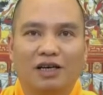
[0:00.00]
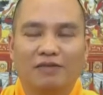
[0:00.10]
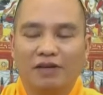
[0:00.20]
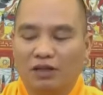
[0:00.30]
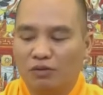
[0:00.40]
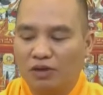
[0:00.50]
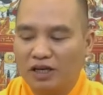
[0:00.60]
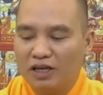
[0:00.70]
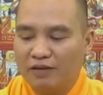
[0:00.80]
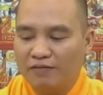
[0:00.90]
cái việc tụng
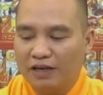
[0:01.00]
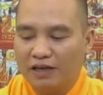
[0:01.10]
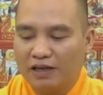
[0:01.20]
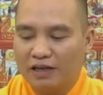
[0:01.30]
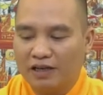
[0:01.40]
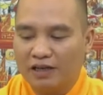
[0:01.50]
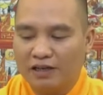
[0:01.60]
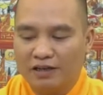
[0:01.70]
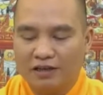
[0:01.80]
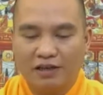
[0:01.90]
kinh niệm Phật là để gì
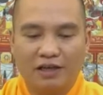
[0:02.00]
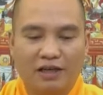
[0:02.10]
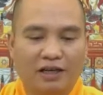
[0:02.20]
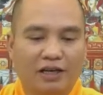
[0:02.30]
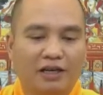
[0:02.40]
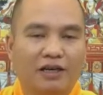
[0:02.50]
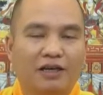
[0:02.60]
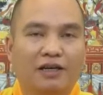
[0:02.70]
là để